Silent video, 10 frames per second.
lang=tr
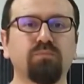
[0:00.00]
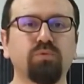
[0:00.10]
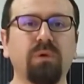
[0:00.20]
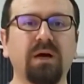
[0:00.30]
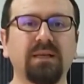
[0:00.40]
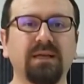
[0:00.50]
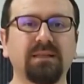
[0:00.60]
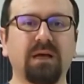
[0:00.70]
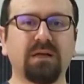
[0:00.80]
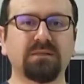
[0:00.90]
bu maliyet
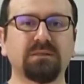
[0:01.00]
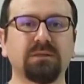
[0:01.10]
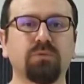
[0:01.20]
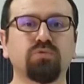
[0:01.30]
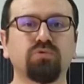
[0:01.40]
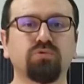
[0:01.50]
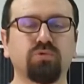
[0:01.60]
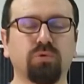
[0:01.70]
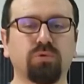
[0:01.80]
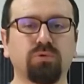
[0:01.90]
aslında uzun
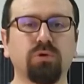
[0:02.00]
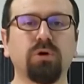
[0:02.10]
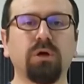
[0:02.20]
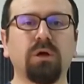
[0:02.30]
soluklu